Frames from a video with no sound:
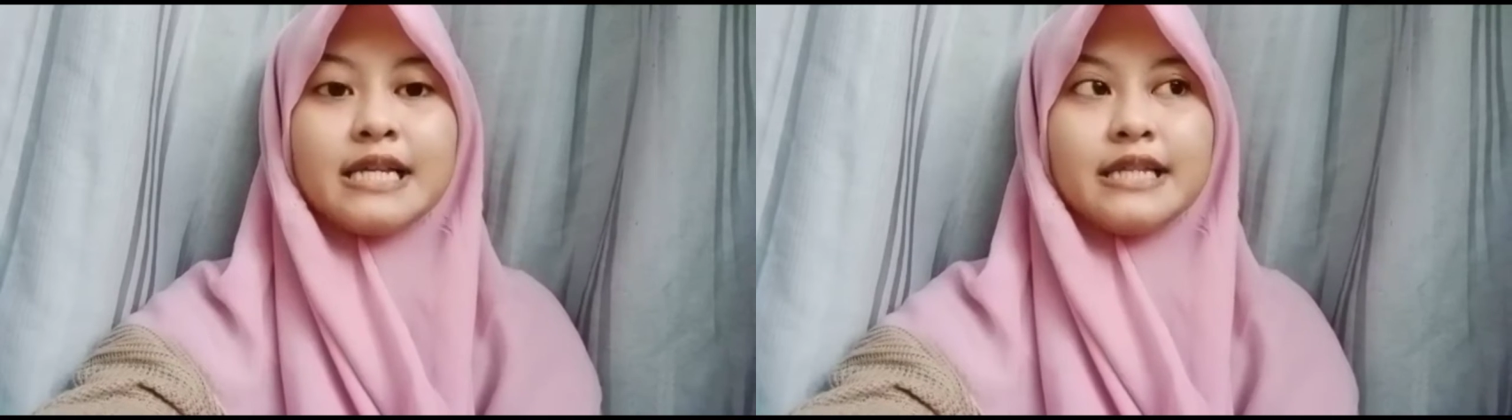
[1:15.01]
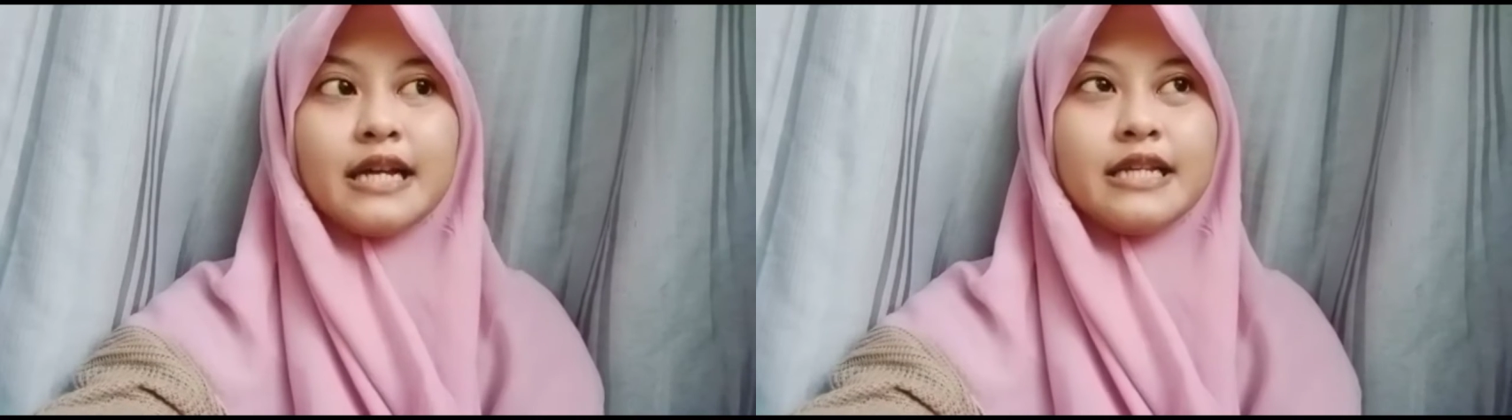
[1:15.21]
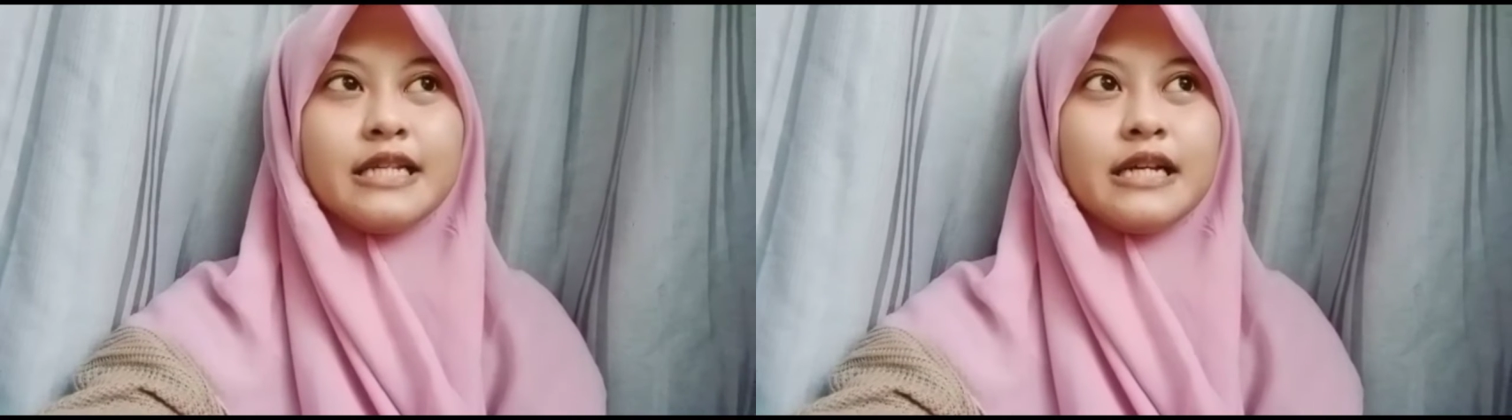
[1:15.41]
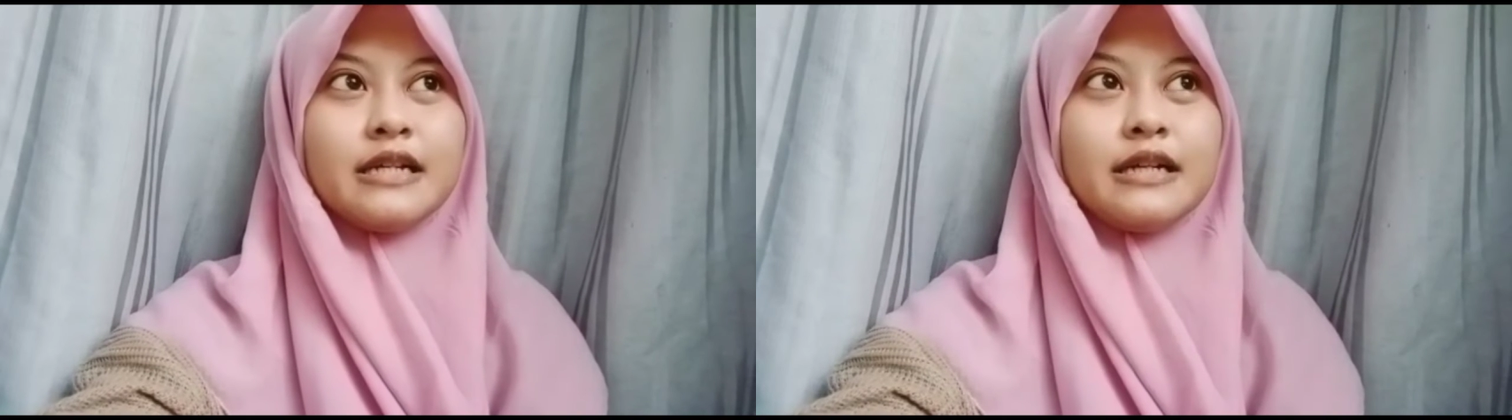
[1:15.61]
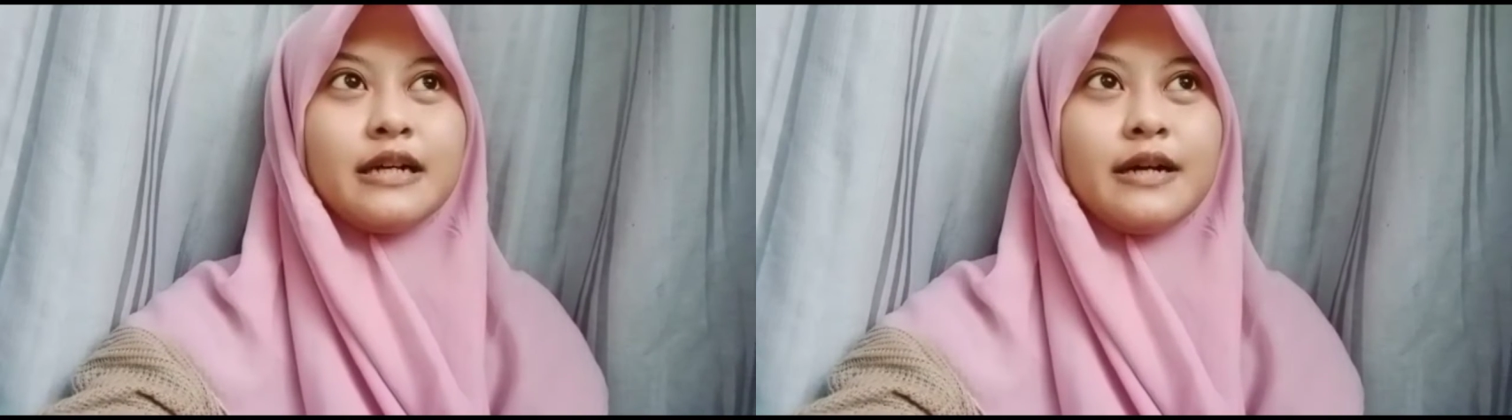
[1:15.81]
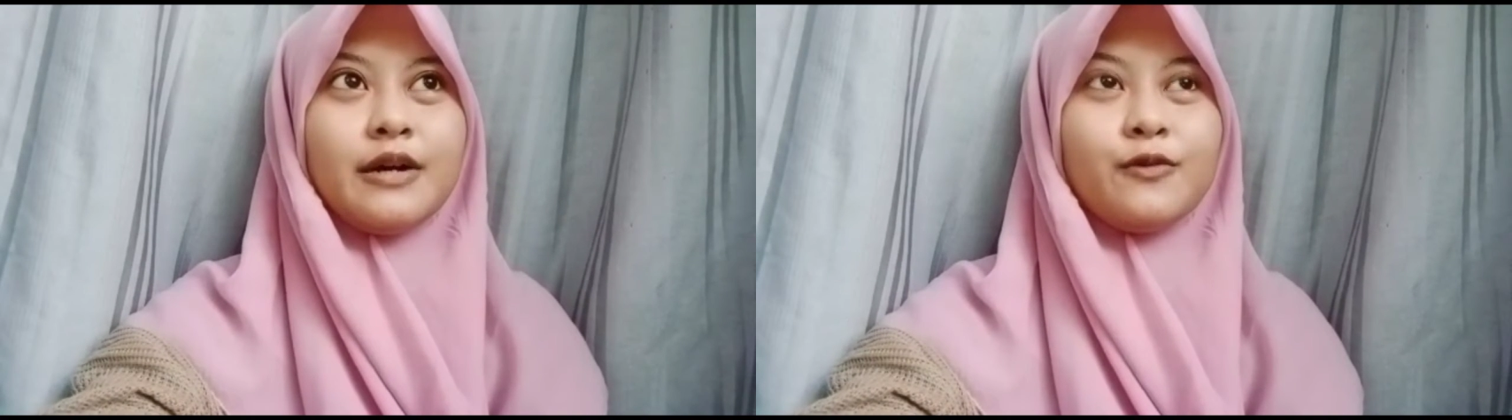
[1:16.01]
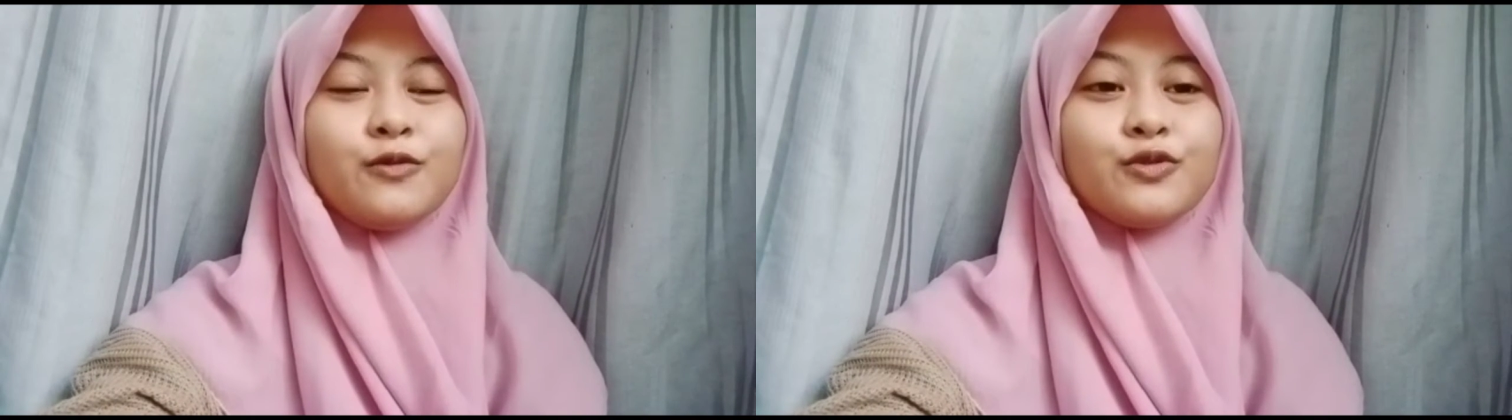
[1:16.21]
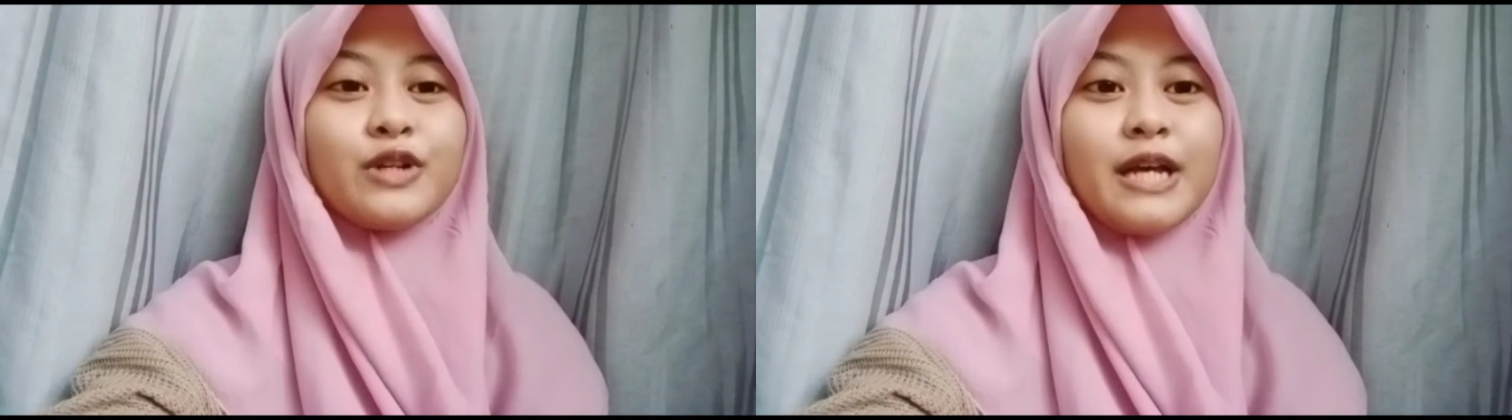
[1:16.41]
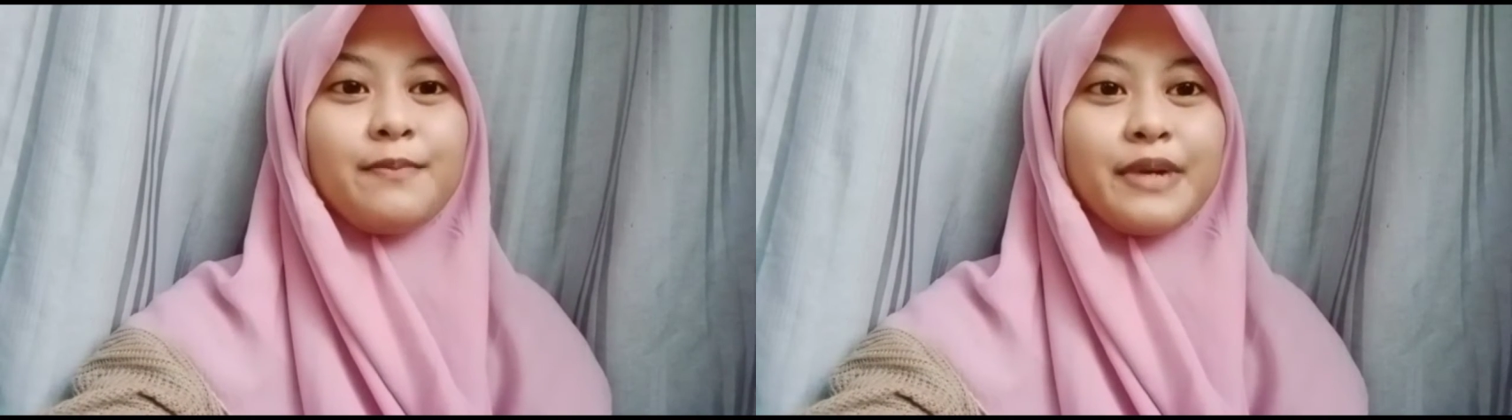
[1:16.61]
Jadi eh, unsur yang